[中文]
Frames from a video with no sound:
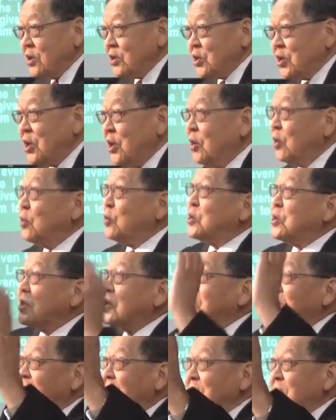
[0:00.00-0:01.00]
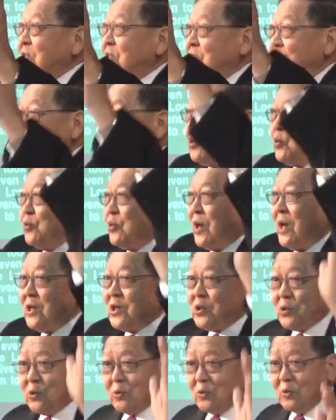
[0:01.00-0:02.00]
求神、求主耶
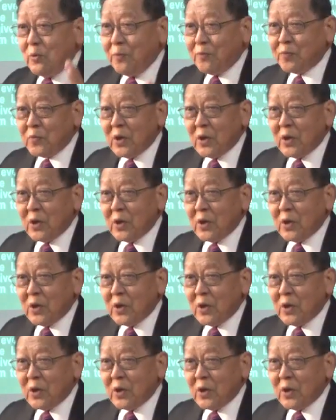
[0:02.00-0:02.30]
稣